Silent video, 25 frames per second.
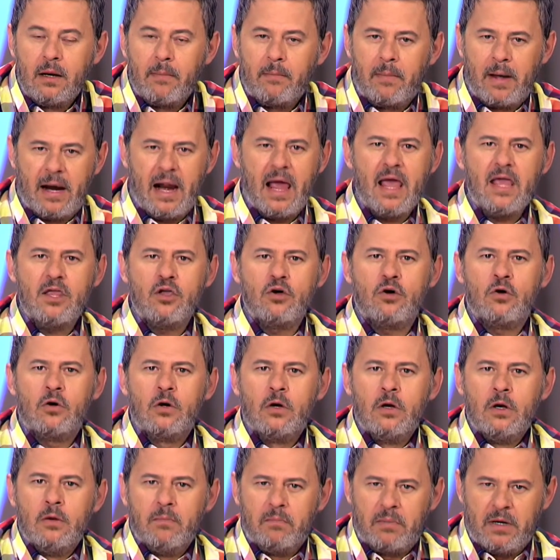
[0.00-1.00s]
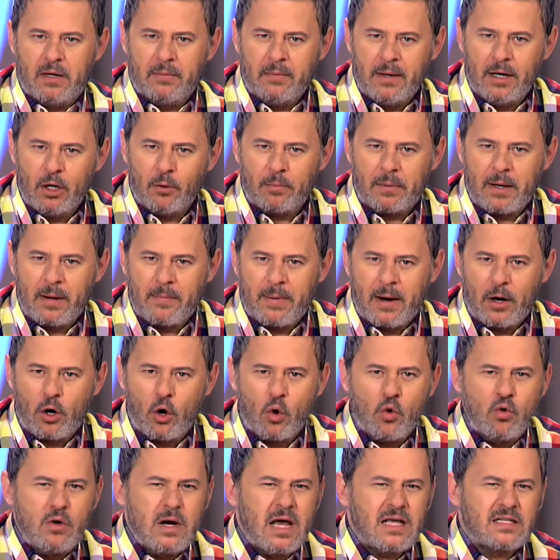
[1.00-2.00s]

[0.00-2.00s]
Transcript: Para ello, primero preparó un